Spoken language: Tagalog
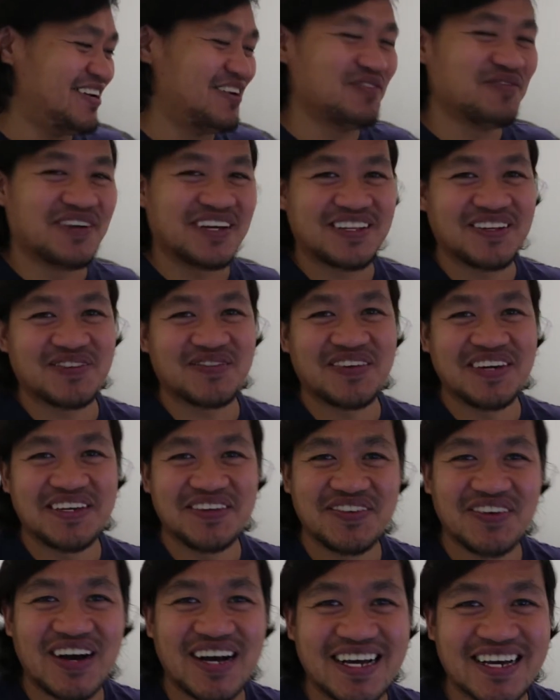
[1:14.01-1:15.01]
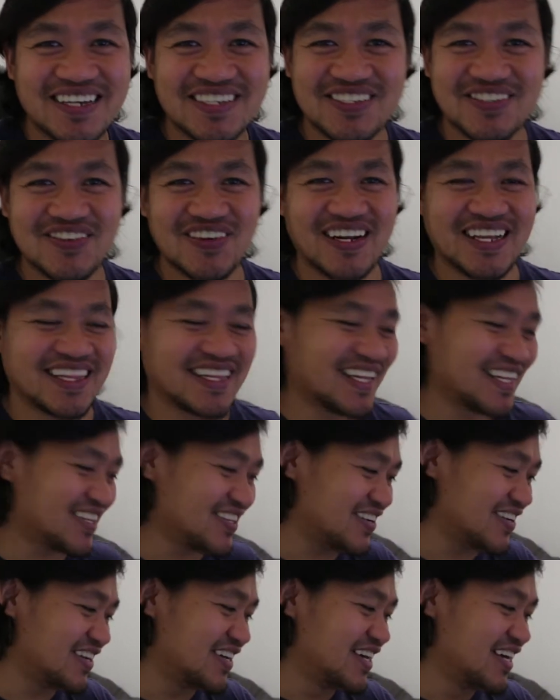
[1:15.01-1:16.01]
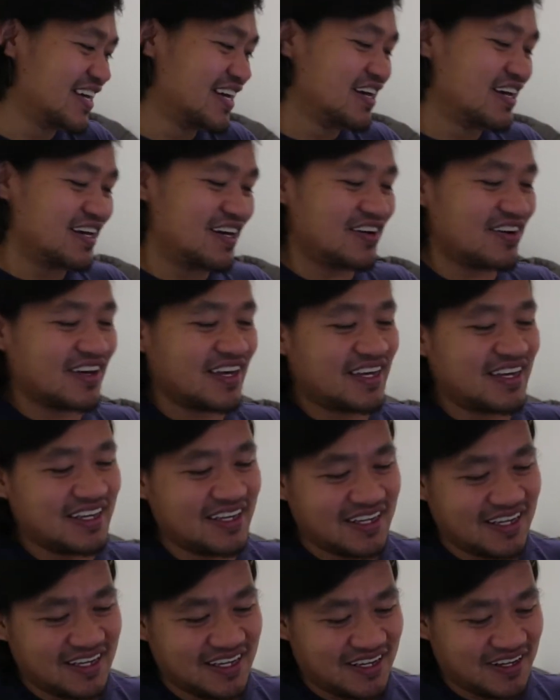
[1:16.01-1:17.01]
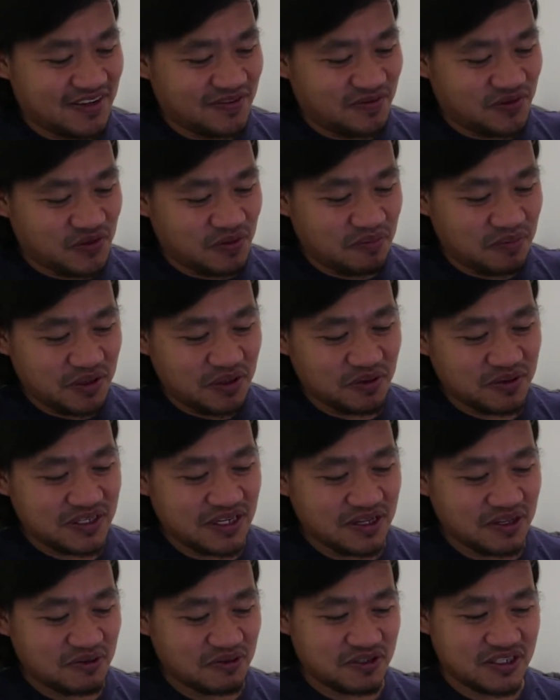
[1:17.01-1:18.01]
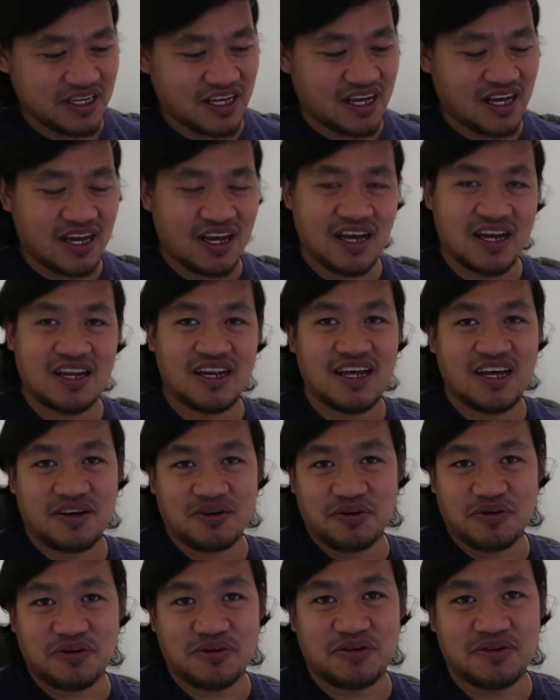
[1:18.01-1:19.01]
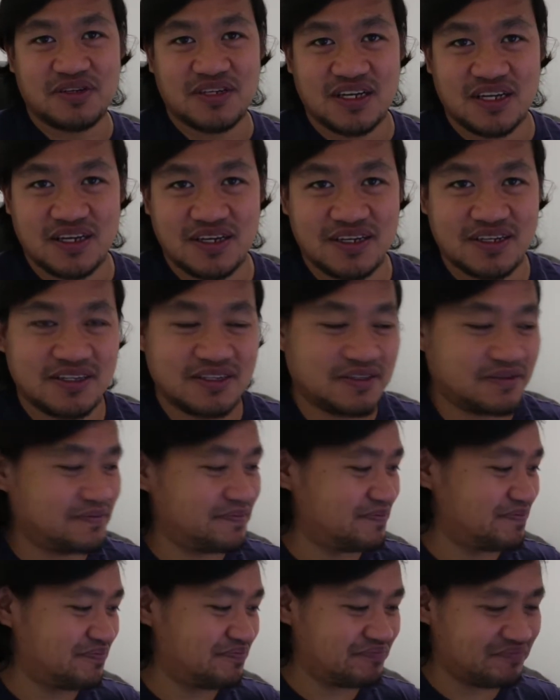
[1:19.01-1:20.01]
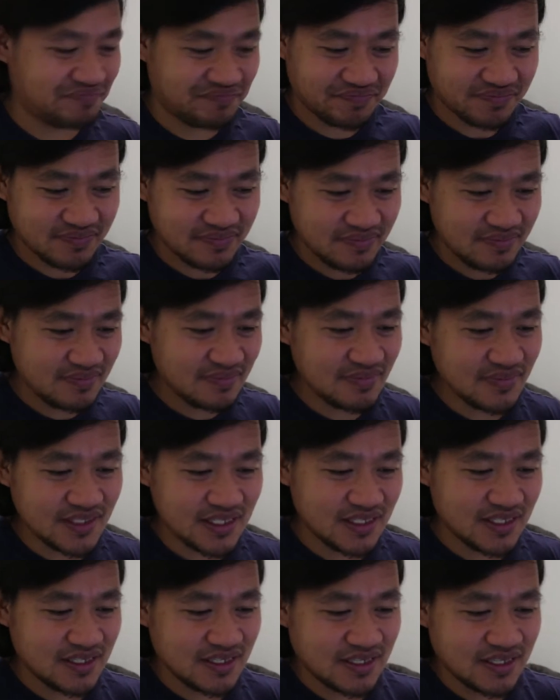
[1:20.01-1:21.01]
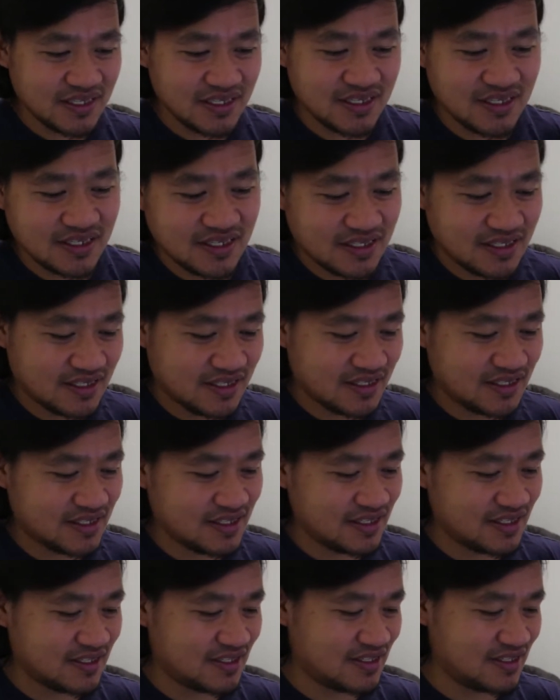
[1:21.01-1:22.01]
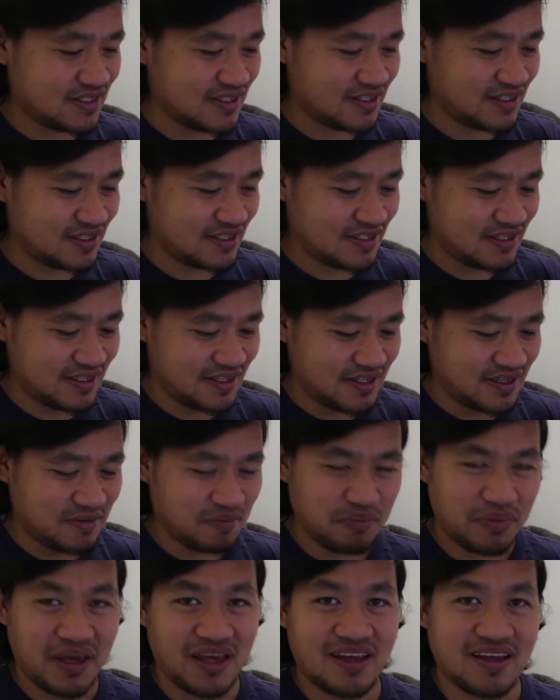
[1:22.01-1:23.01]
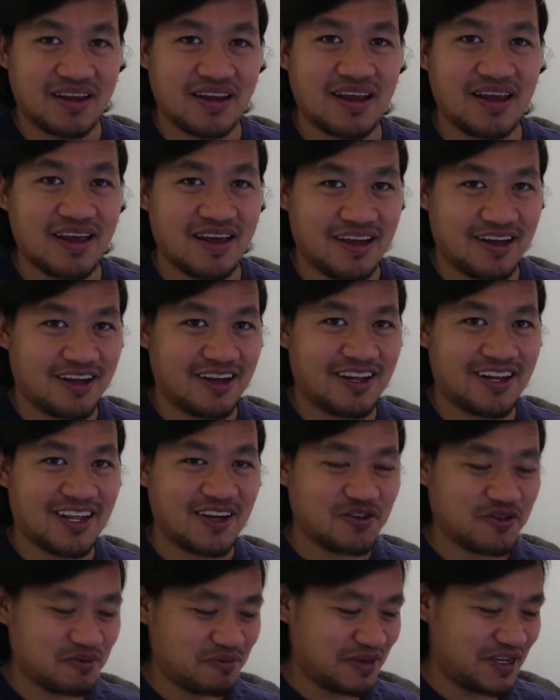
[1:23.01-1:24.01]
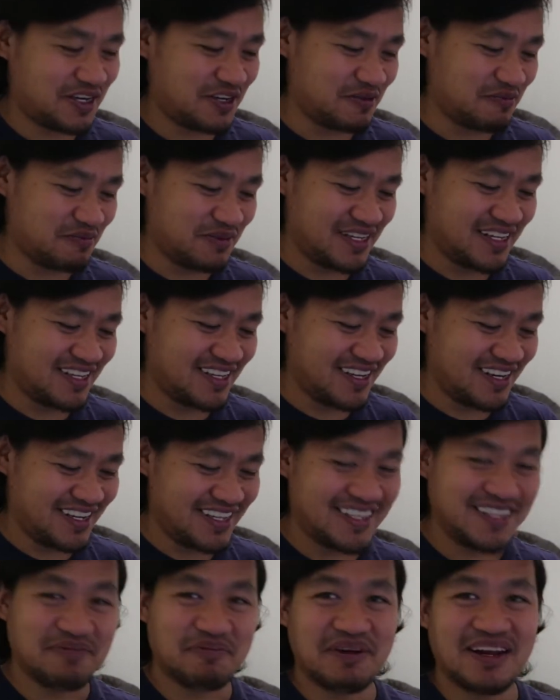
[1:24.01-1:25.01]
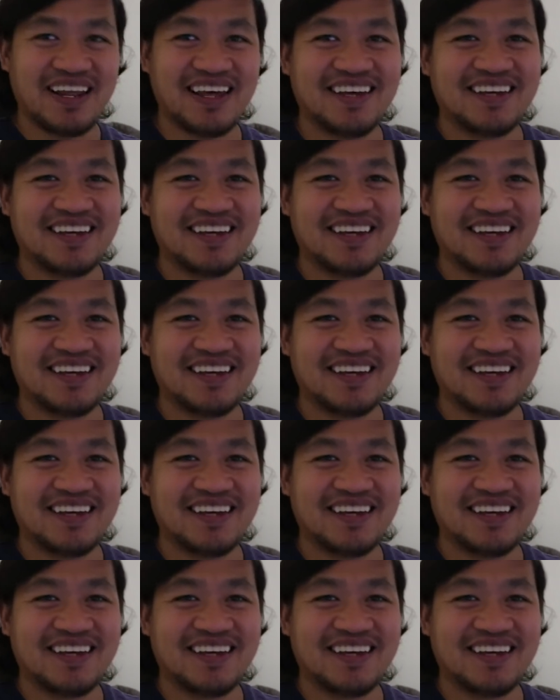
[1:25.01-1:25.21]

ano ba tong mahiwagang sulat na to? Okay, nung binuksan ko siya, akala ko ang... Um, uh, pera. Akala ko, ano pala.